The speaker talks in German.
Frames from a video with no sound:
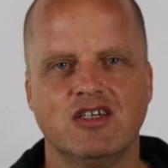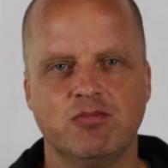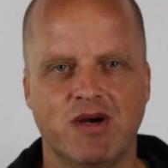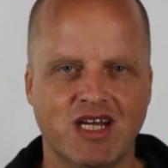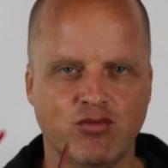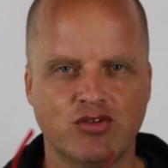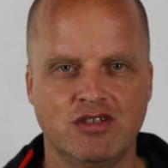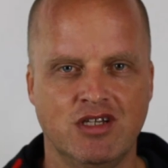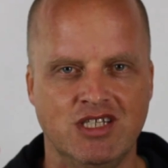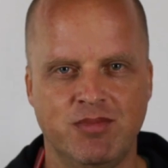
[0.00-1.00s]
Ich
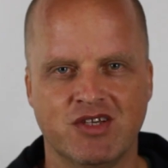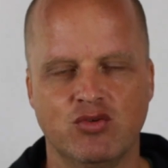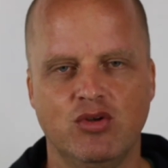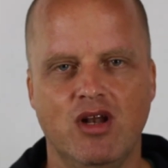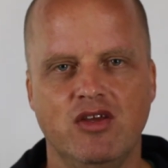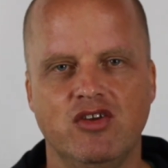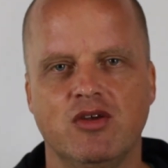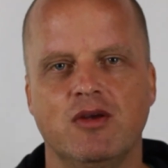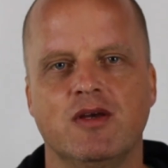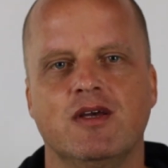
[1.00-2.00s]
beantworte dir die persönlich.